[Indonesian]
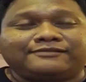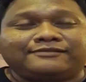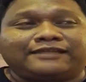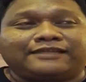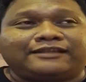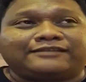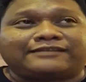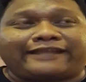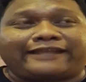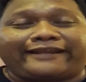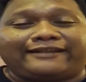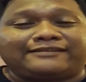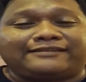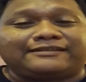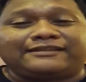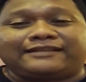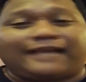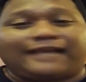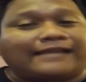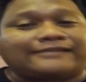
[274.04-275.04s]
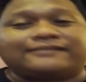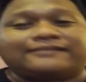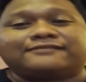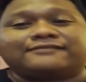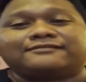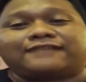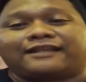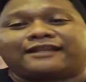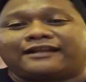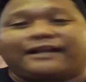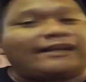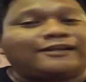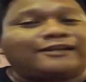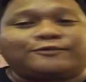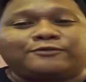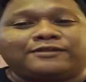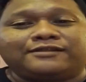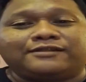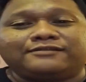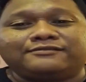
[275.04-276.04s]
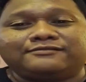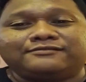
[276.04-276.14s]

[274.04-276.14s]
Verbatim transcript: jadi selain di sini nggak asik karena nggak ada gue